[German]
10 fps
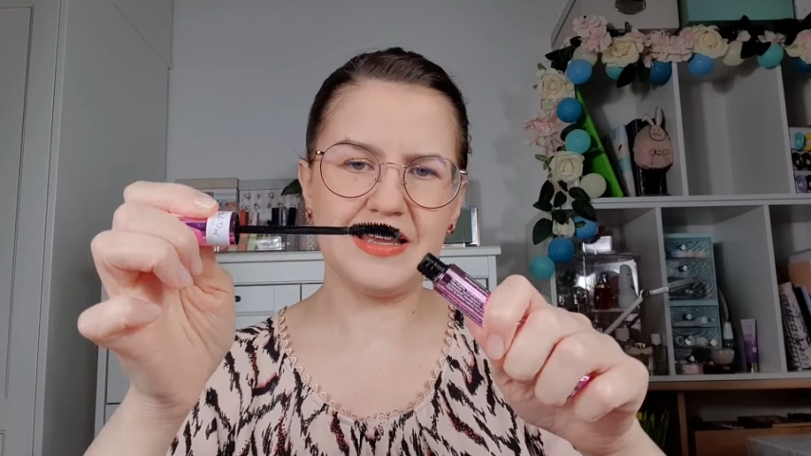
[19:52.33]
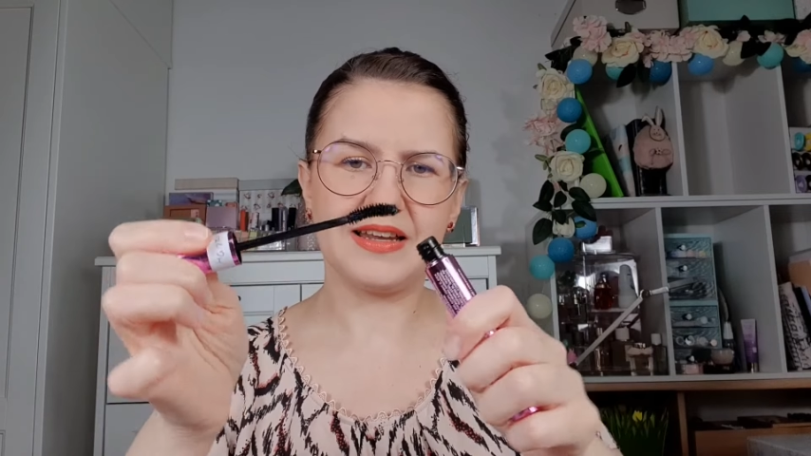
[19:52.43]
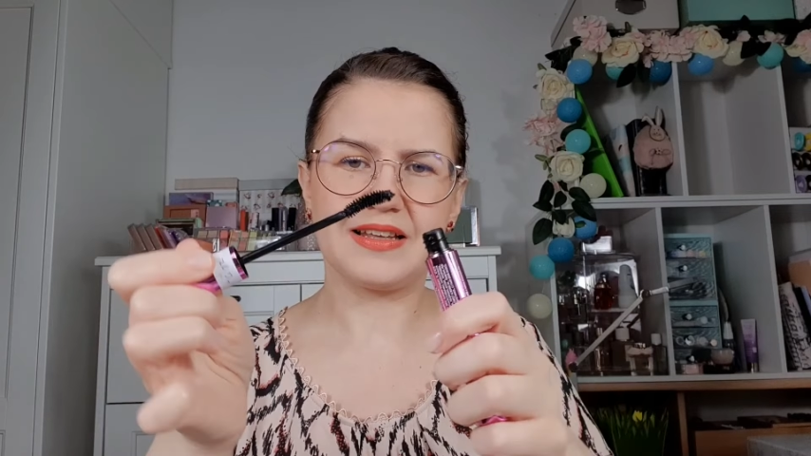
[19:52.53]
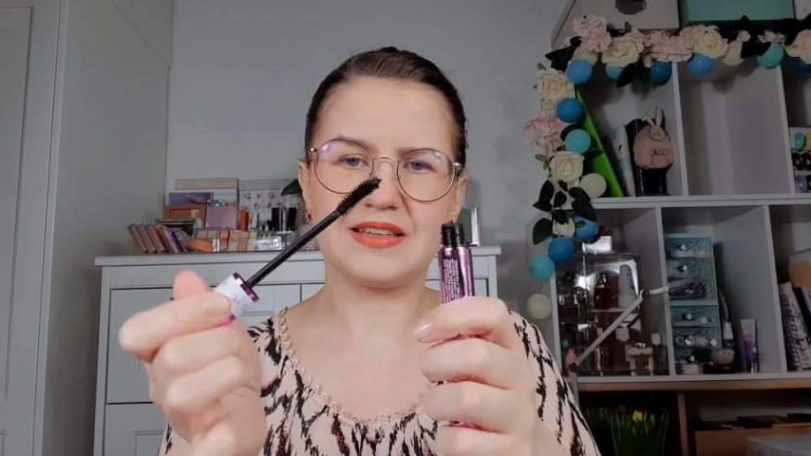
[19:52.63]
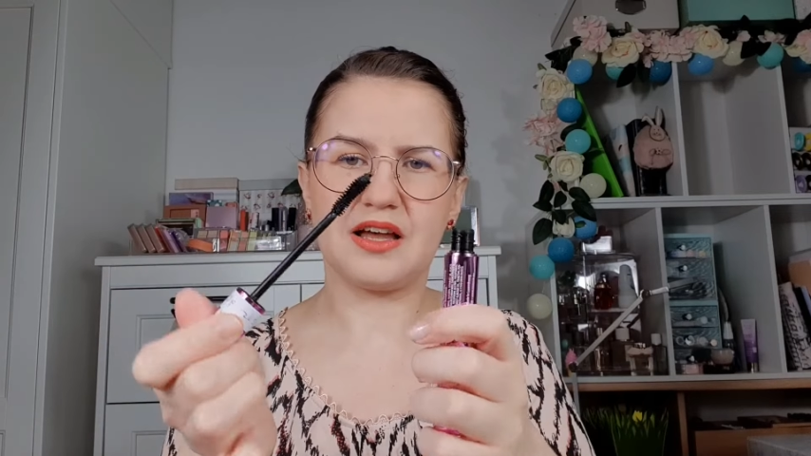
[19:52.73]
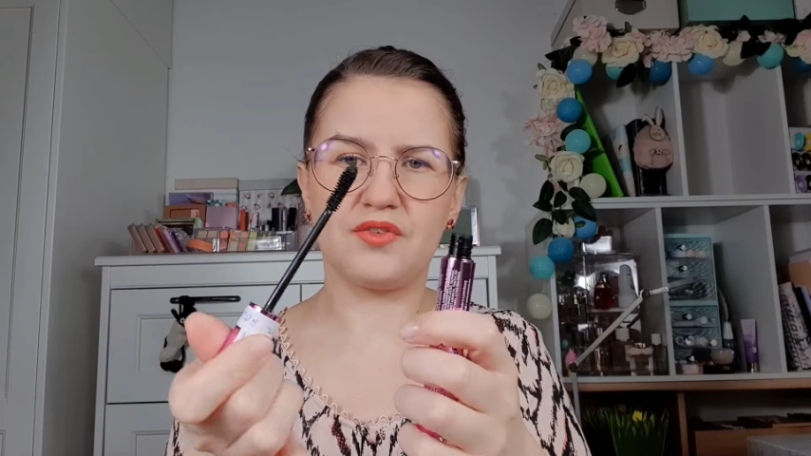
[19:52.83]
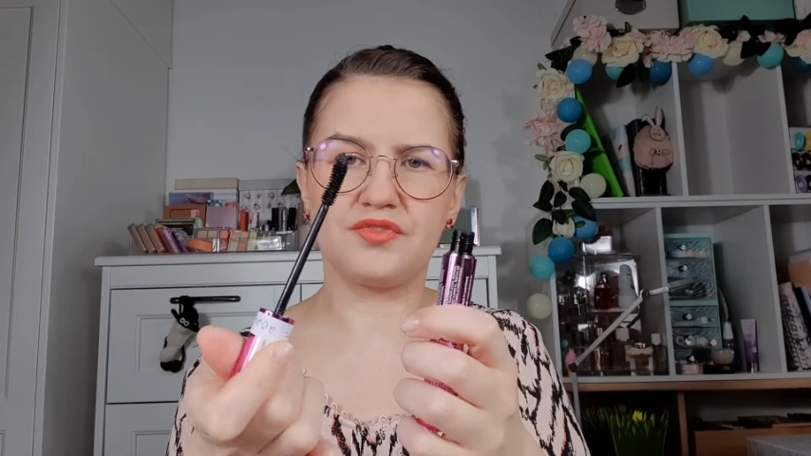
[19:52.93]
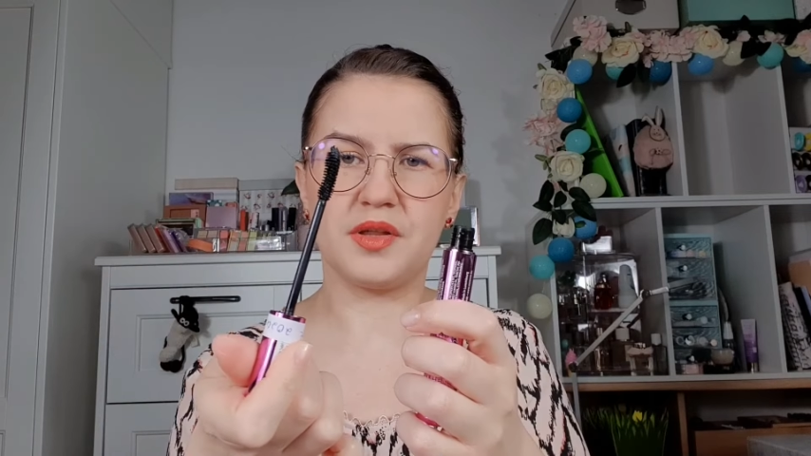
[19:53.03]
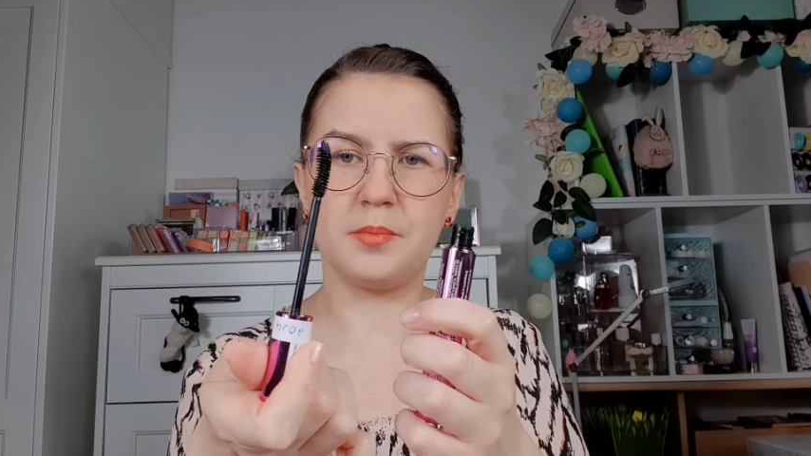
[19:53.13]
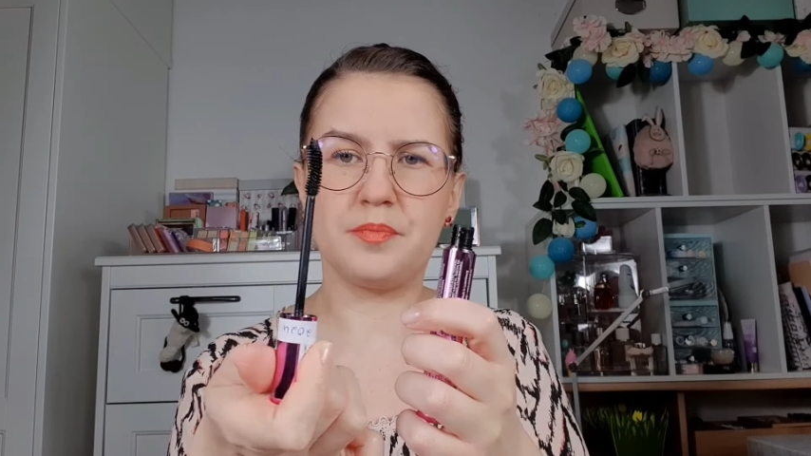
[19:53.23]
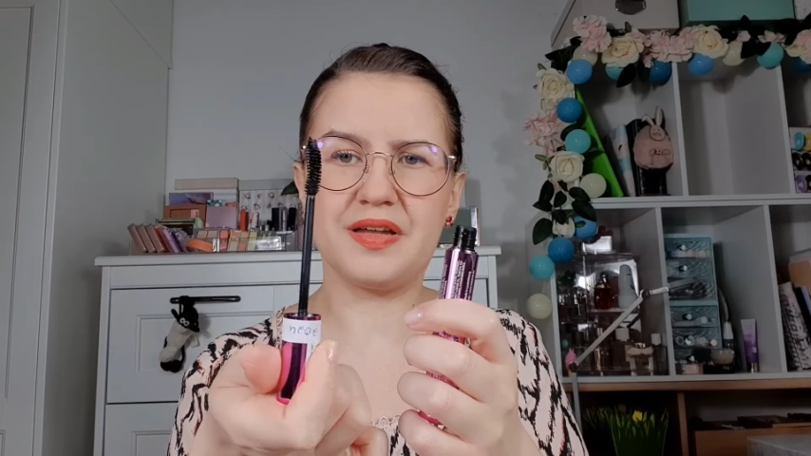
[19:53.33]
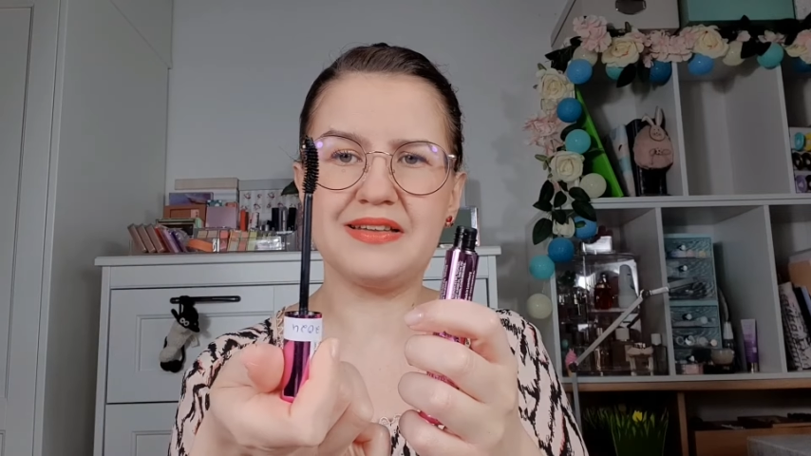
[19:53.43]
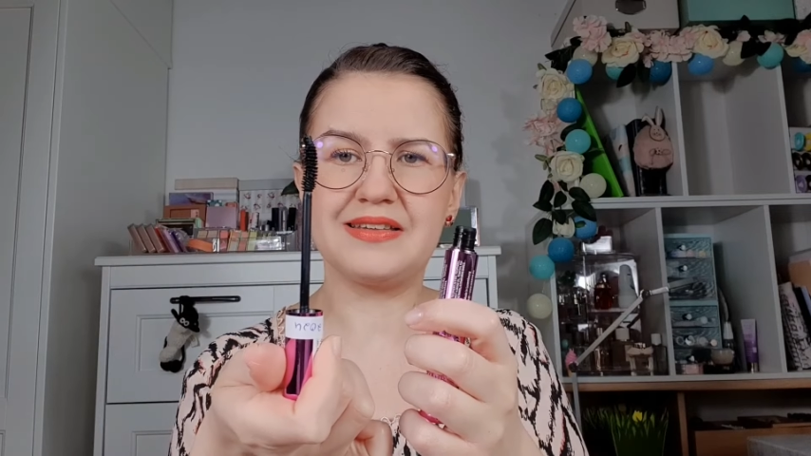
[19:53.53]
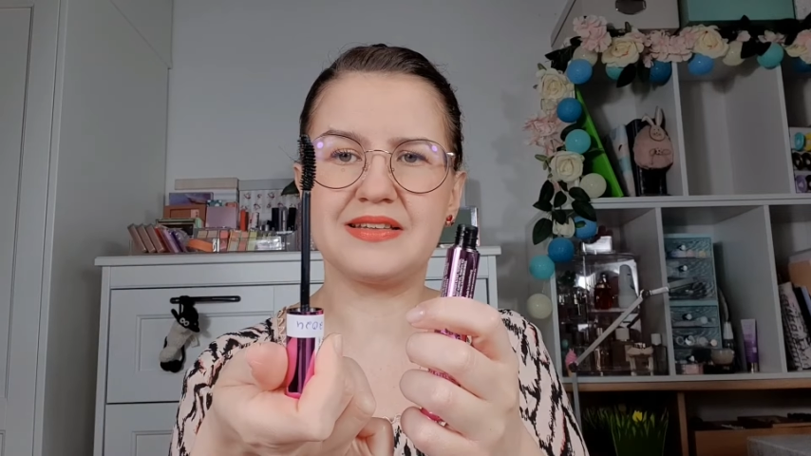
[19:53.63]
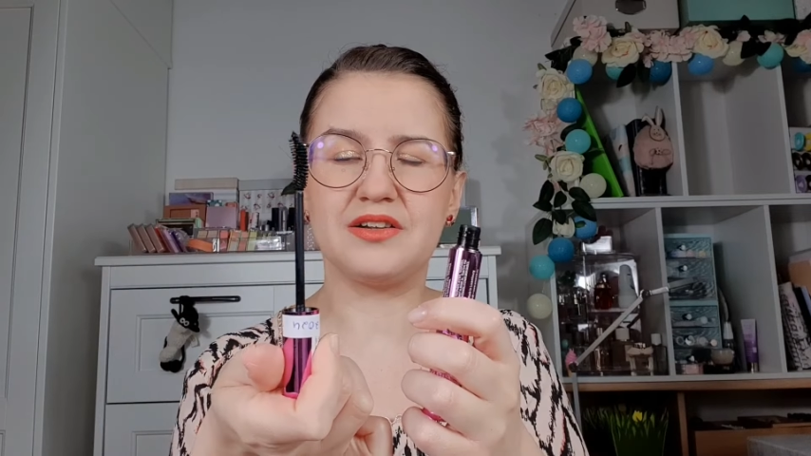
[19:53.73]
dass auf dem
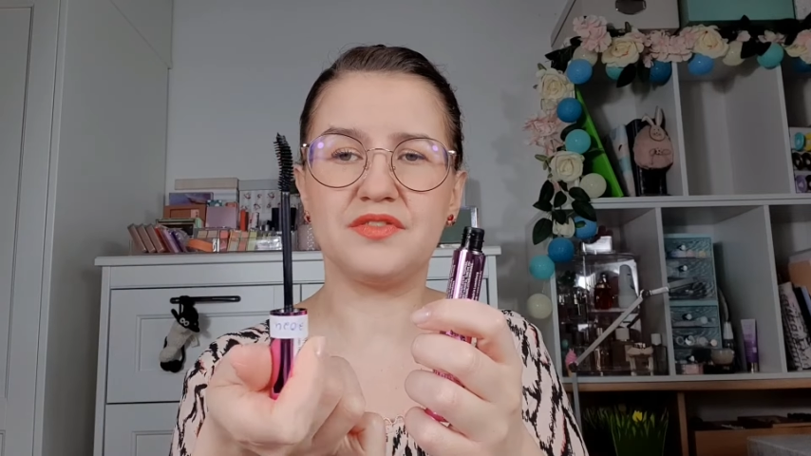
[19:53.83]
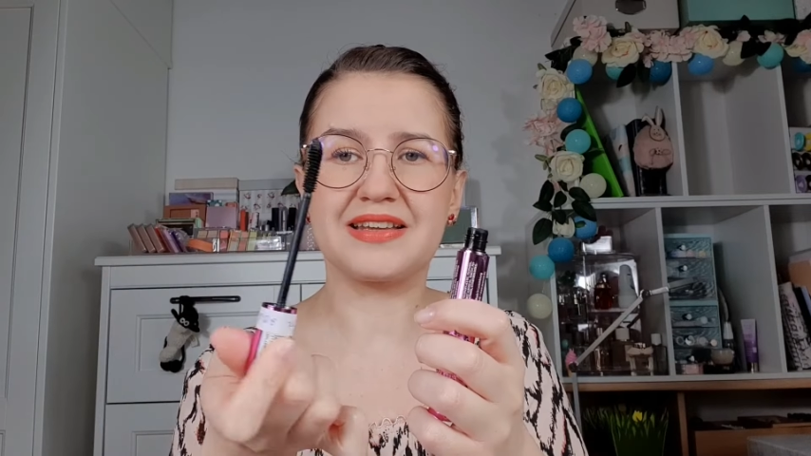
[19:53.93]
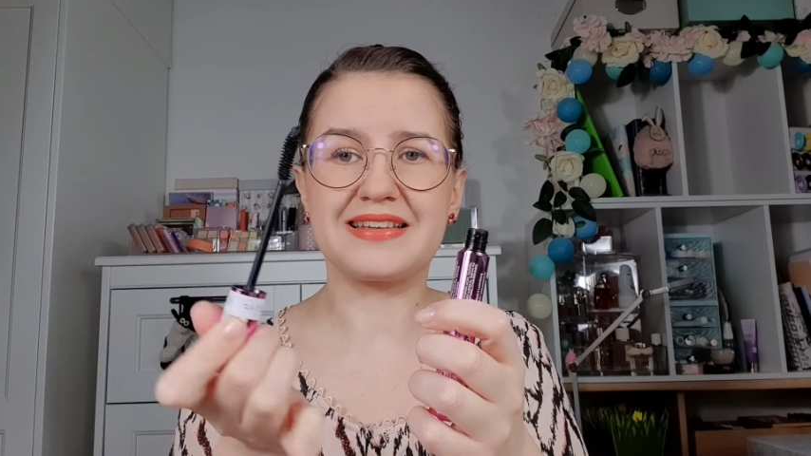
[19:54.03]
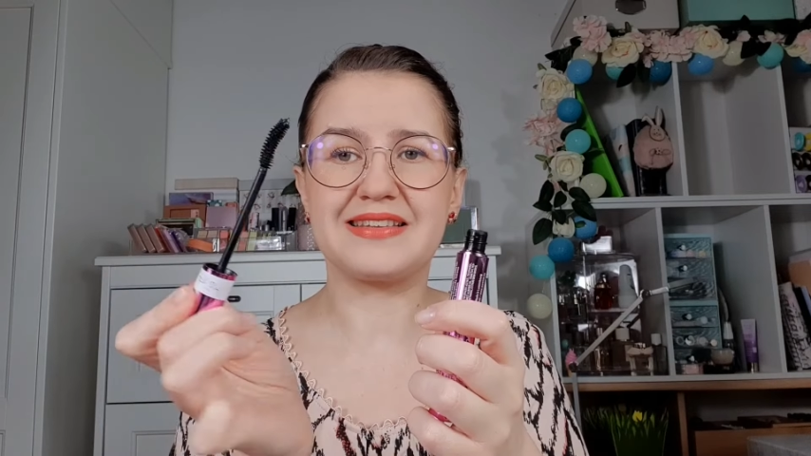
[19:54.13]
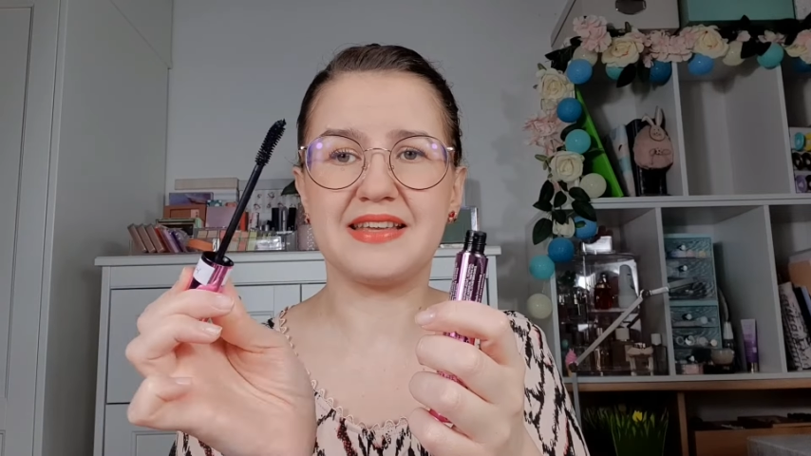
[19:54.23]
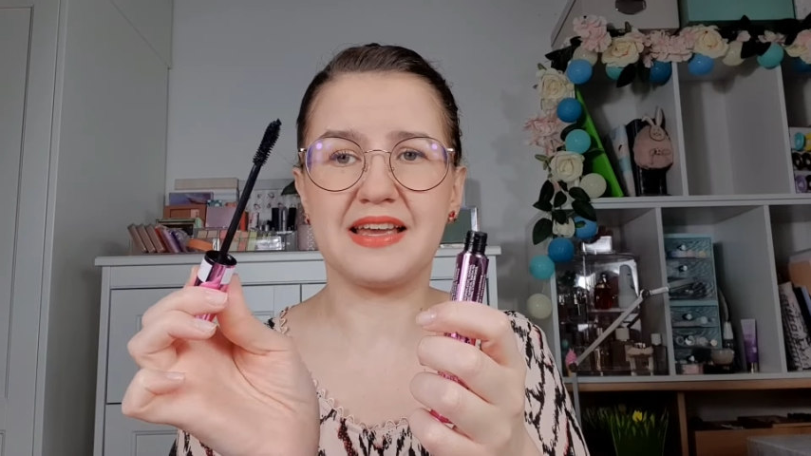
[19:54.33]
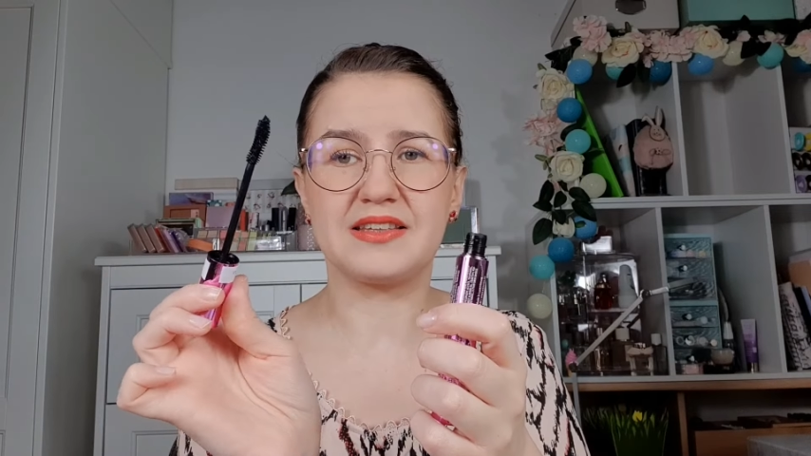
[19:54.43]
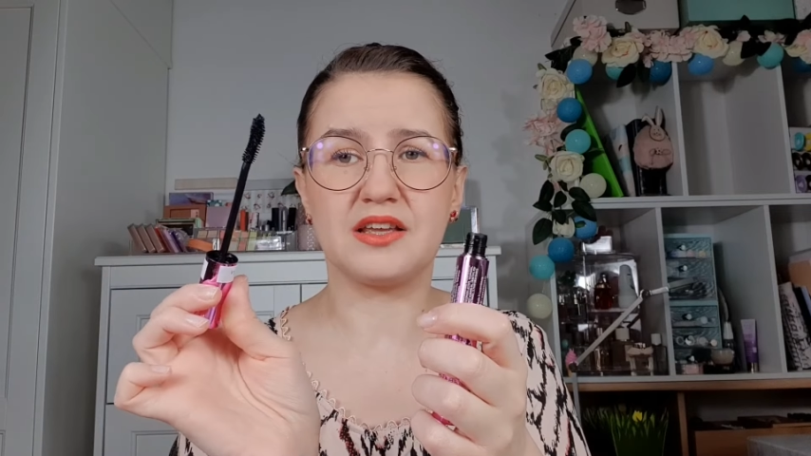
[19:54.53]
Pinsel wirklich sehr,